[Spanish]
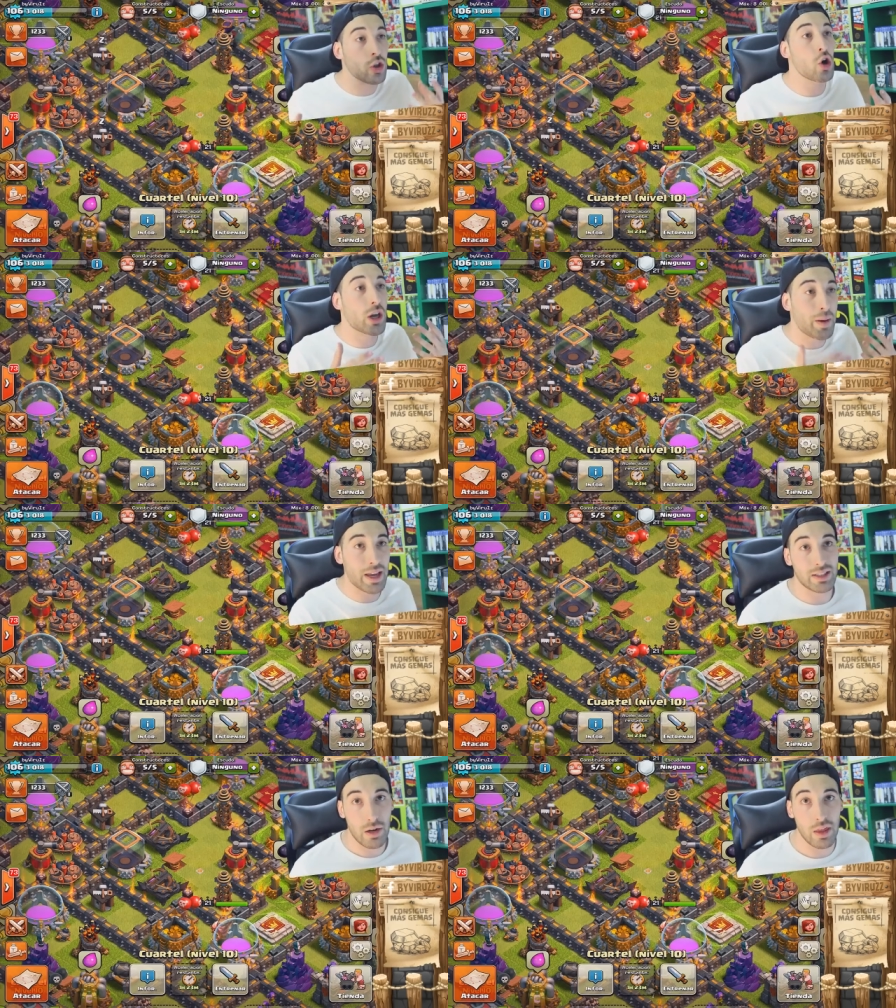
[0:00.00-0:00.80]
No digo que
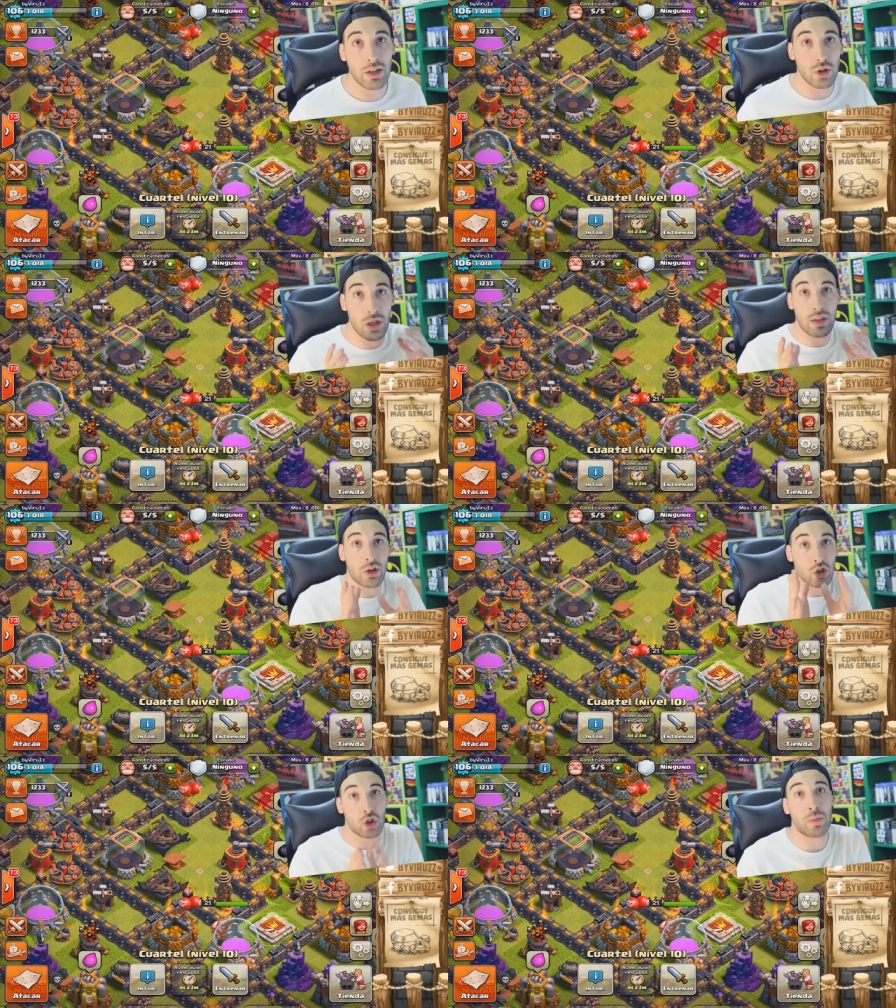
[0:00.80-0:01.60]
vaya a ser cierto, es
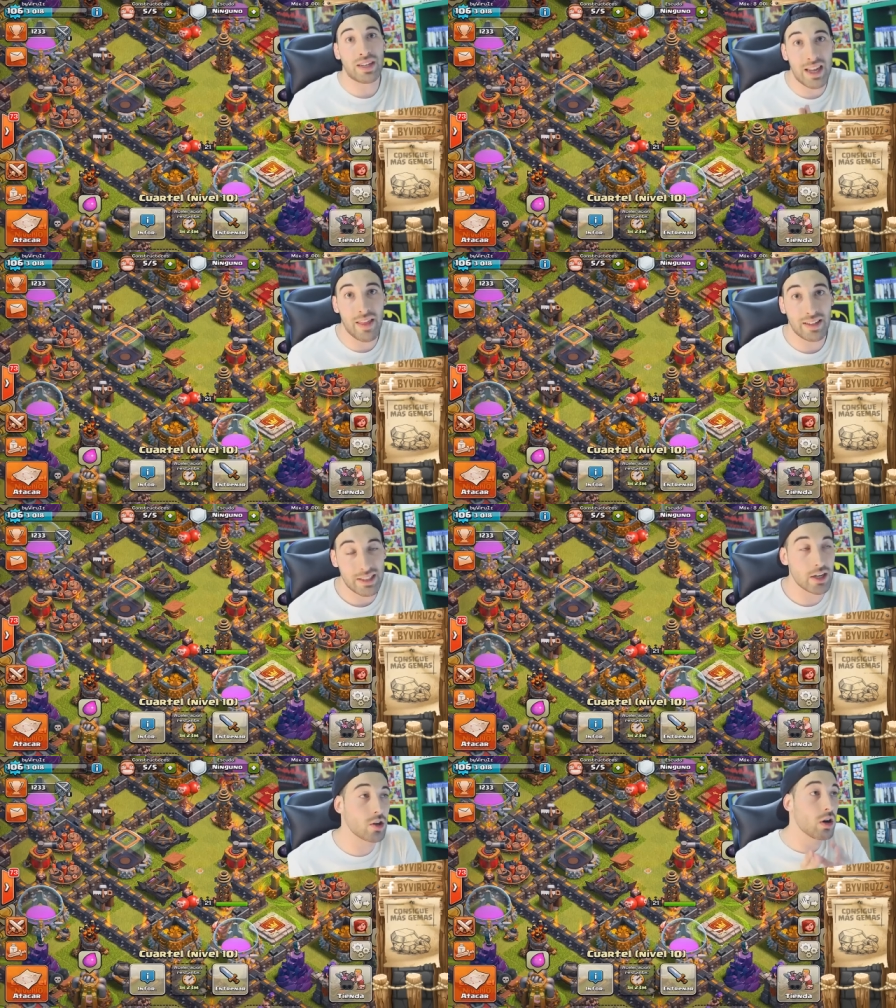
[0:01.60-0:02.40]
decir, no os toméis nada
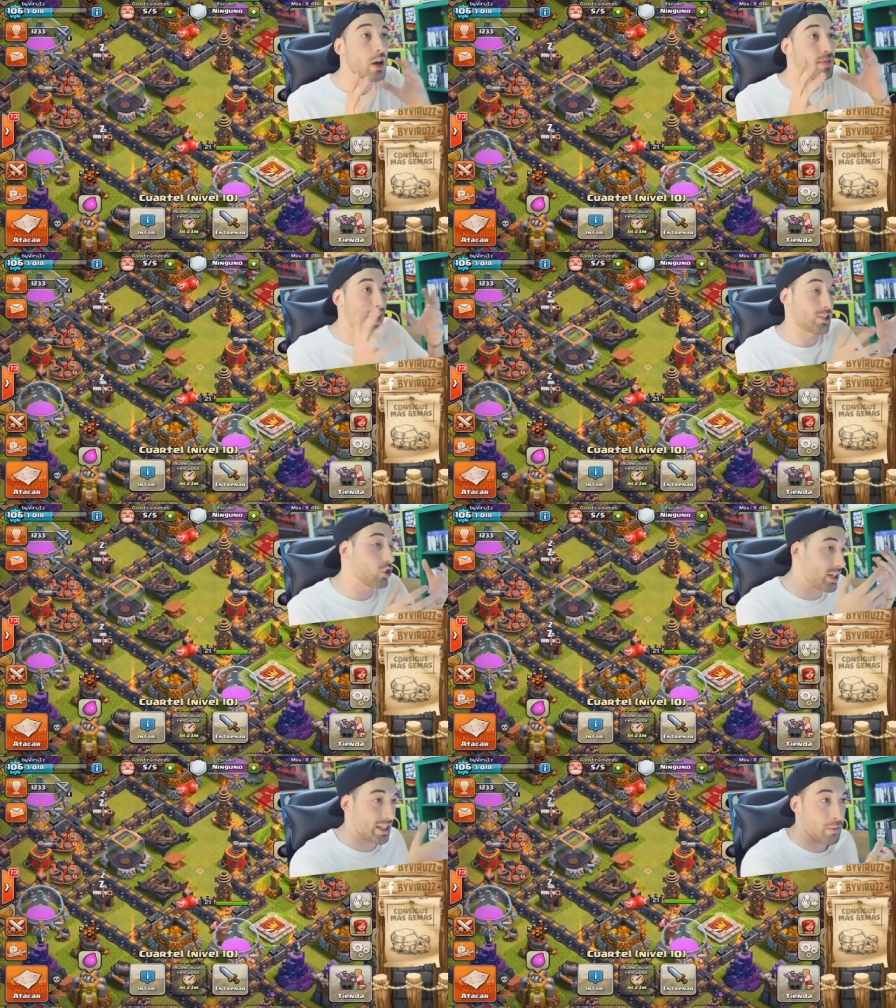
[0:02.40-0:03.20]
en serio de las
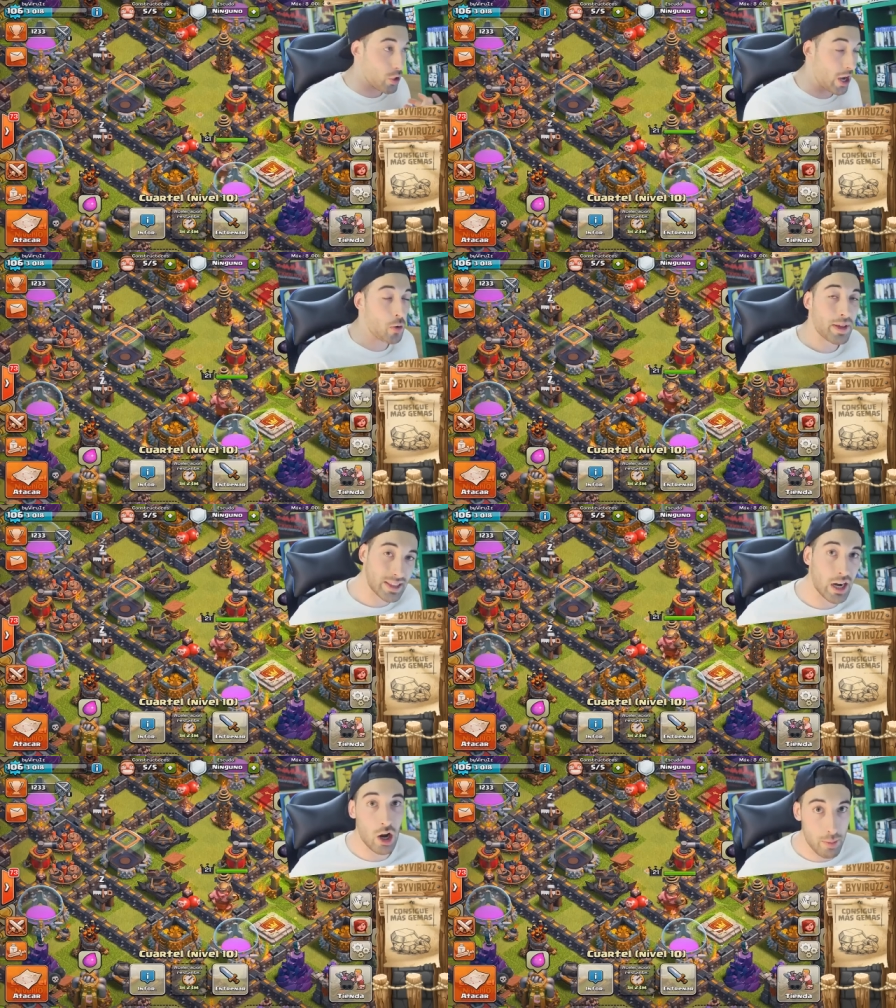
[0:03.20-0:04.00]
cosas que voy a
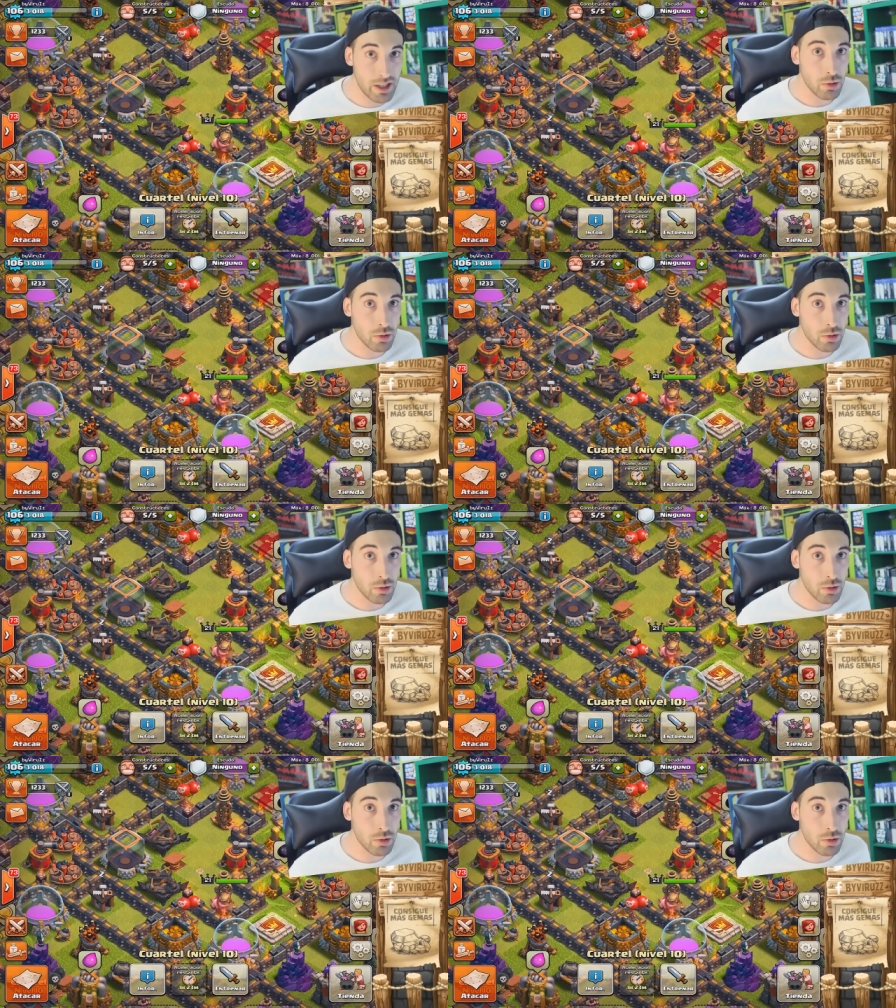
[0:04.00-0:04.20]
comentar ahora